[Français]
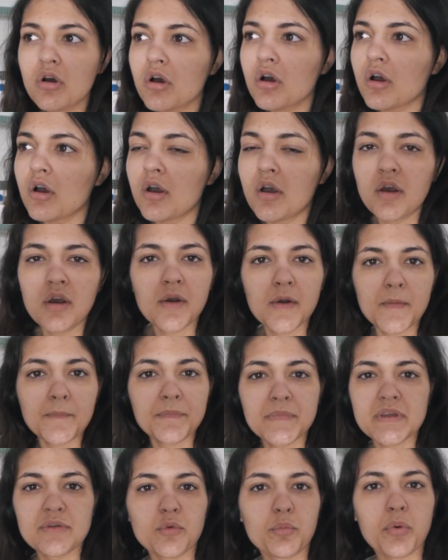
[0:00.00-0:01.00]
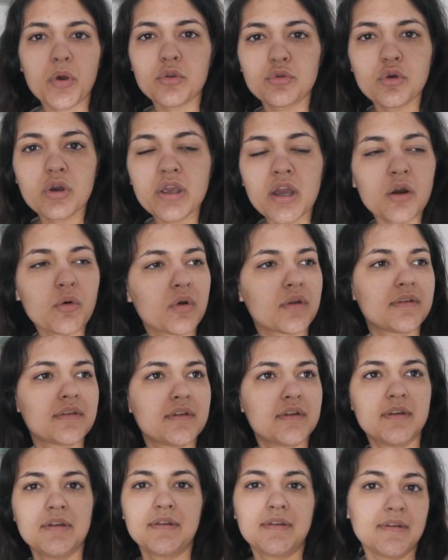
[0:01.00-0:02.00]
Euh, ils ont peur de rien quoi,
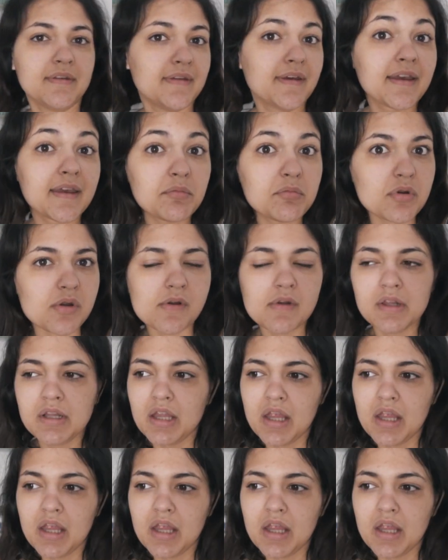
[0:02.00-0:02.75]
c'est terrible.